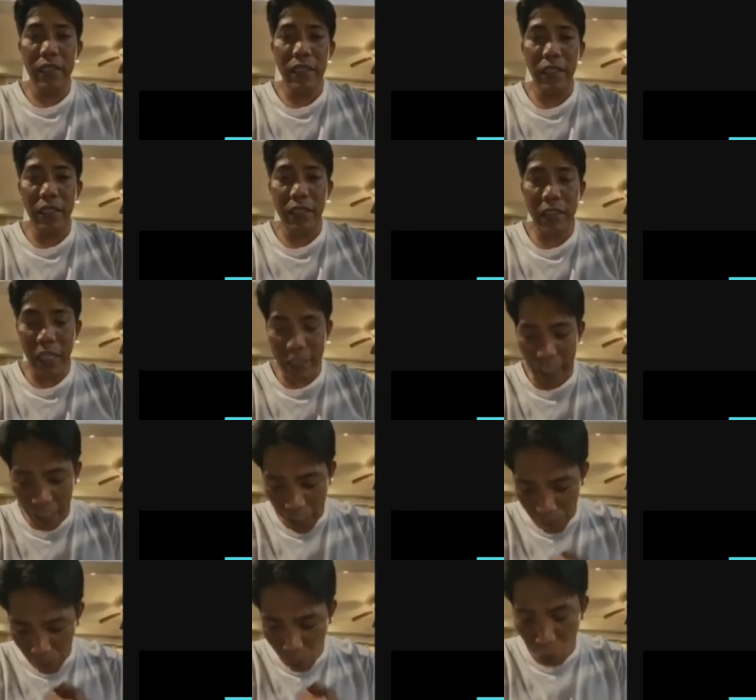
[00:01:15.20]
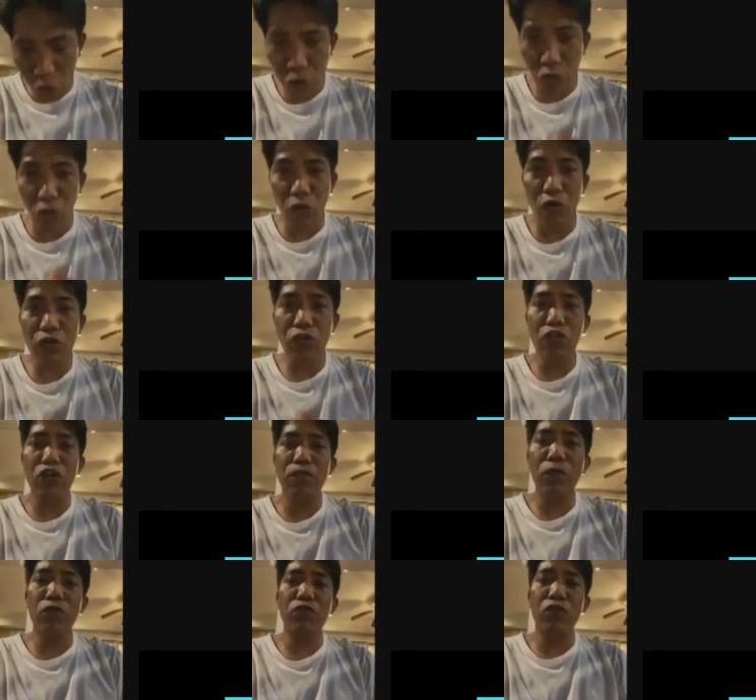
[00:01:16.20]
eh, na talaga pong gustong-gusto
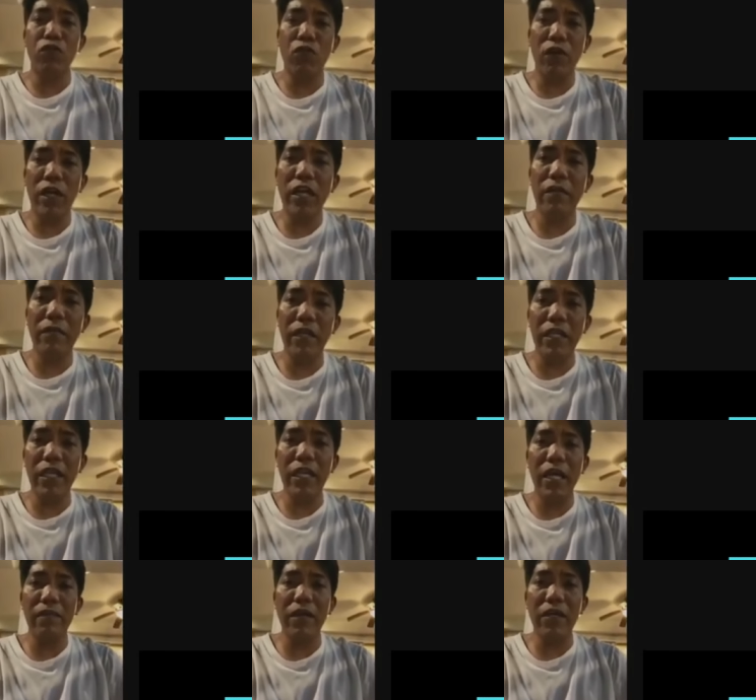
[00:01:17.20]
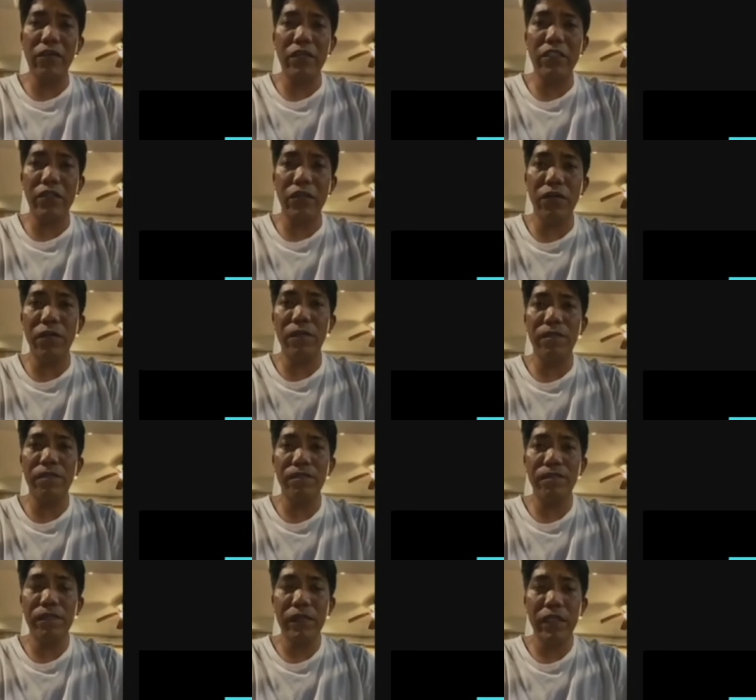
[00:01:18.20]
niyo pong tulungan ng Maynila, Mayor Isko.
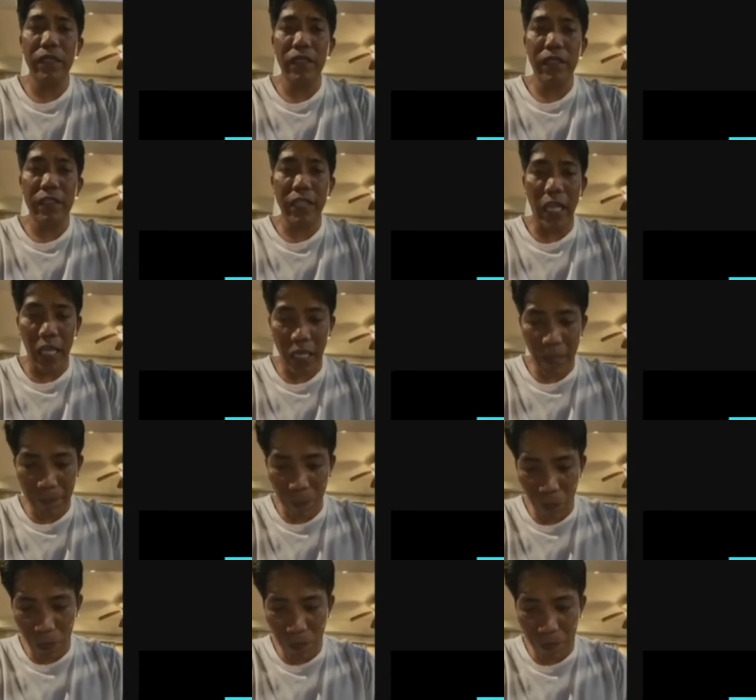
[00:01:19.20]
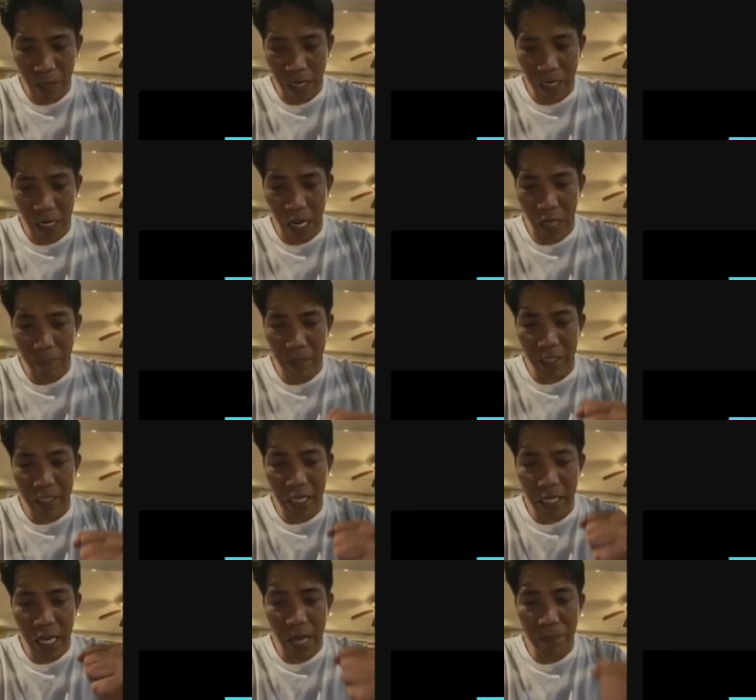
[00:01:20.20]
Talaga pong parang ang
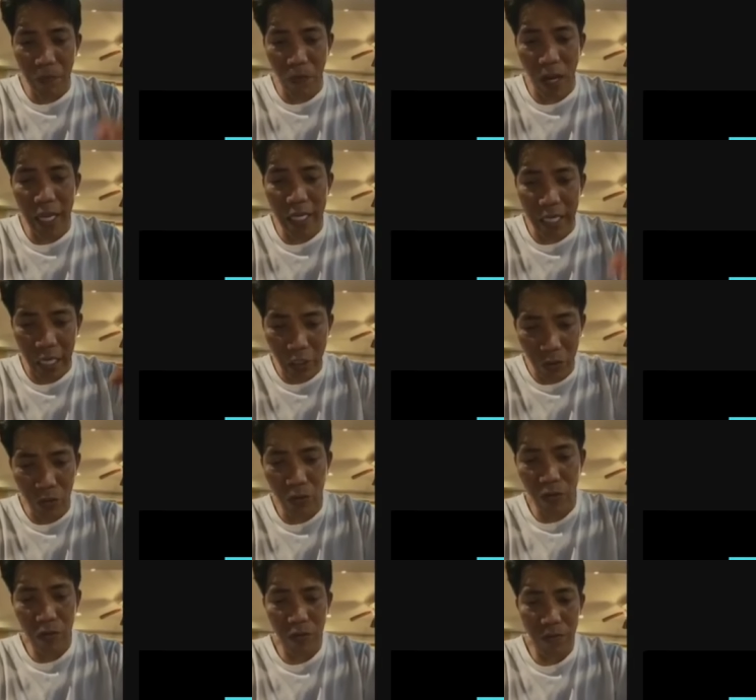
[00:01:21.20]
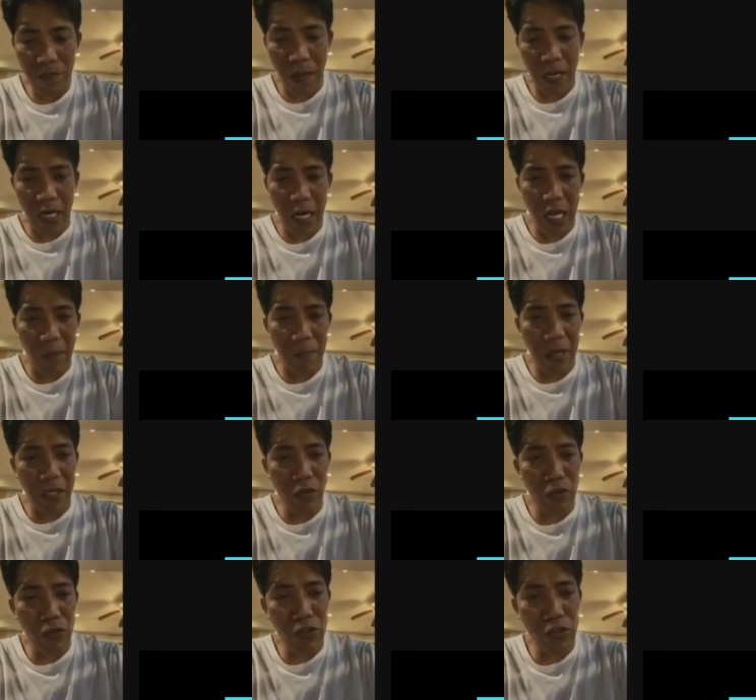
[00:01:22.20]
Maynila po ay kayo. Parang
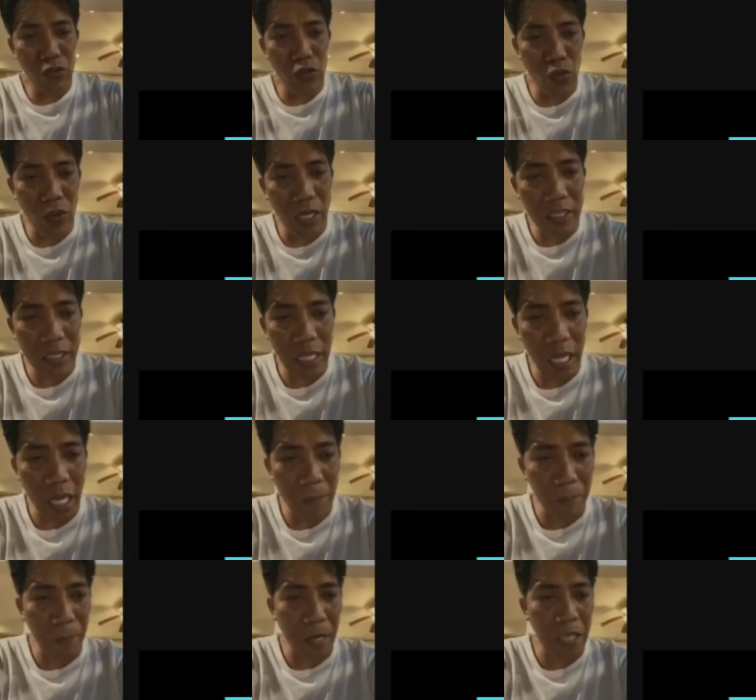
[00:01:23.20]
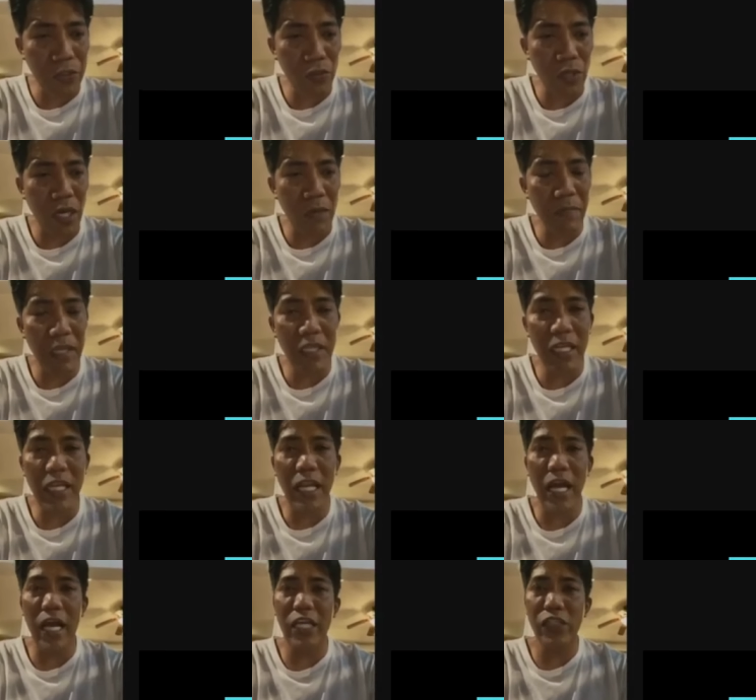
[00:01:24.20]
kapag yung sugat ng kapraso ng
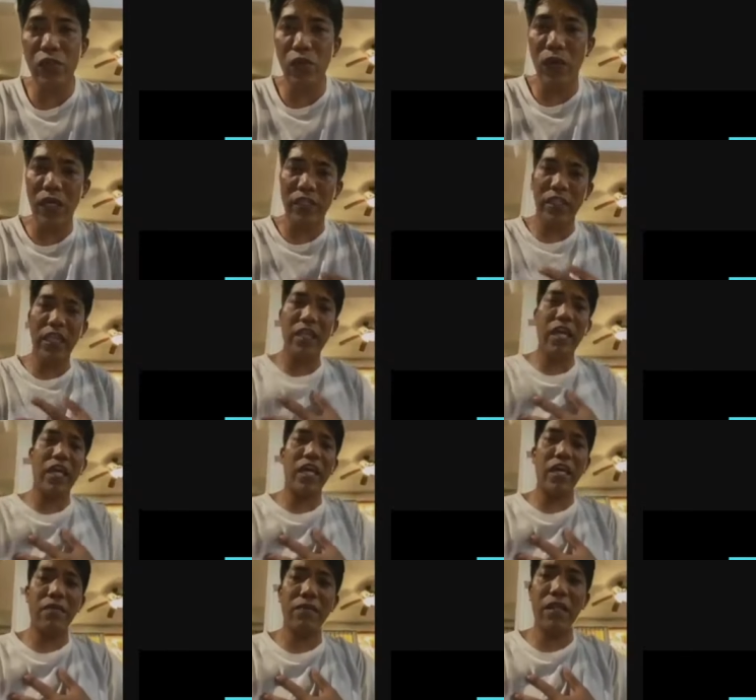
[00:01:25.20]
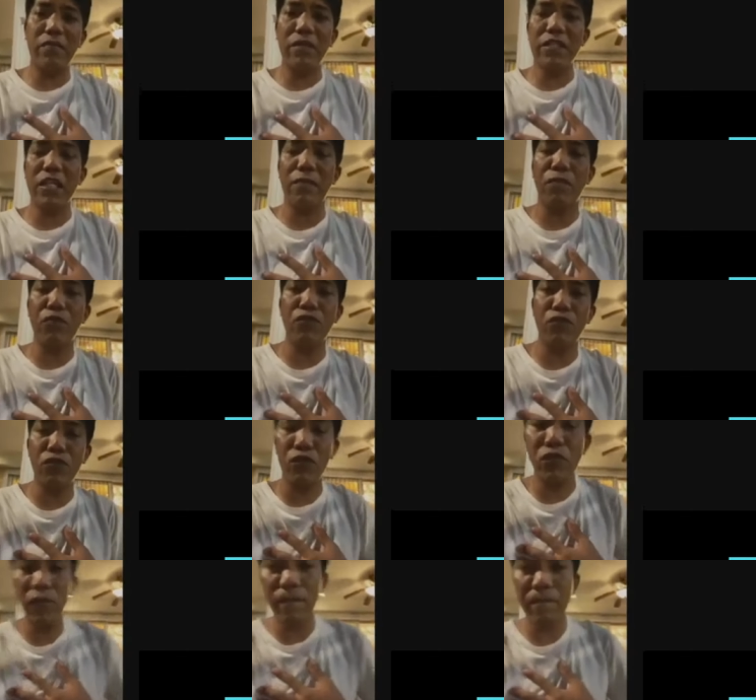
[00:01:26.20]
Maynila ay sugat ding nararamdaman sa puso
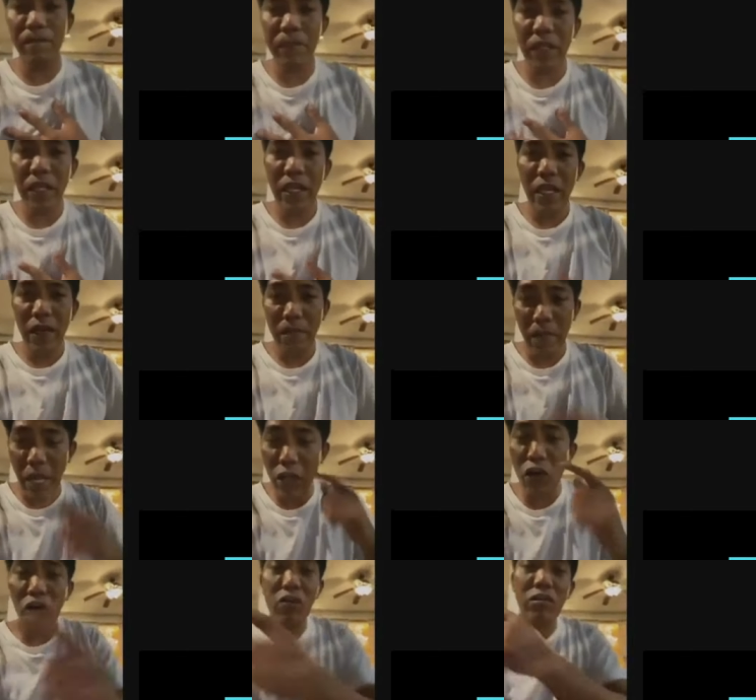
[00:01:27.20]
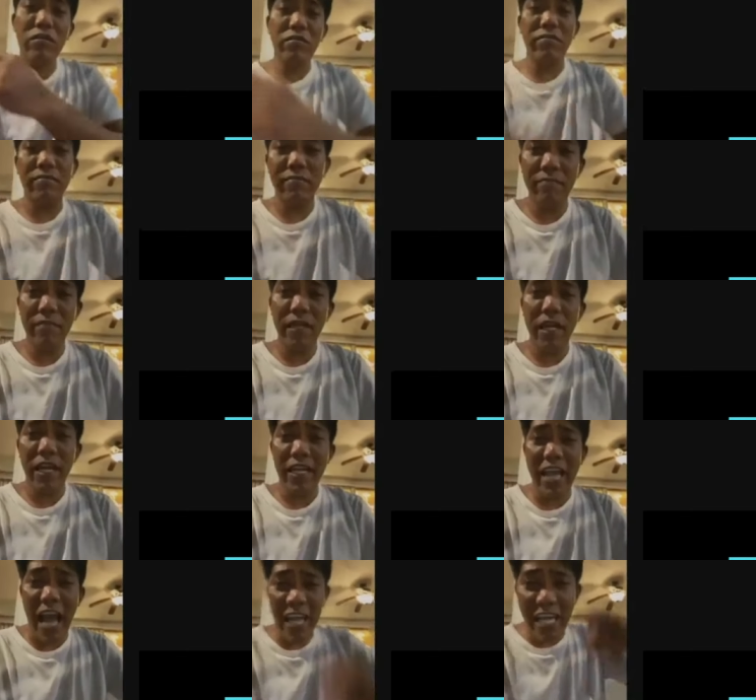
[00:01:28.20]
nyo. Mayor,
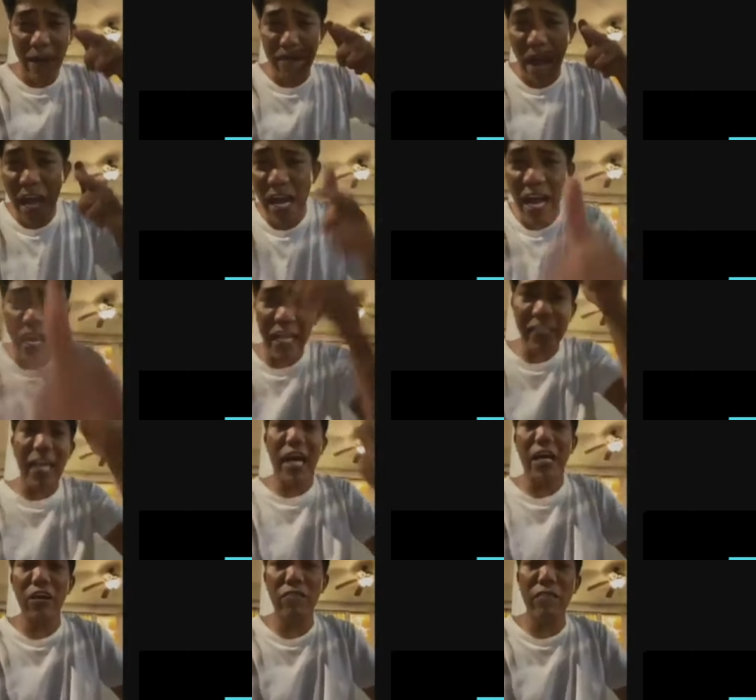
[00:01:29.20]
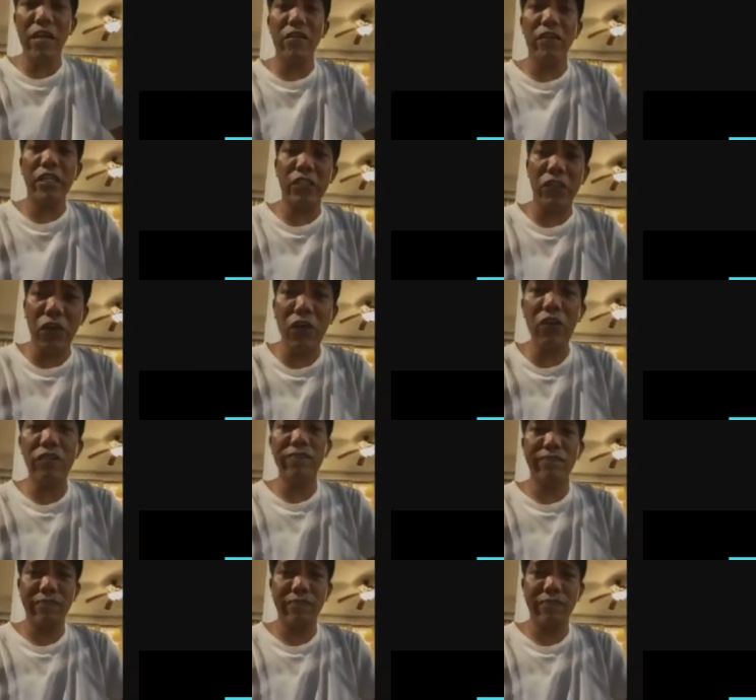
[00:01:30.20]
Yayabangan kita ngayon, may ko.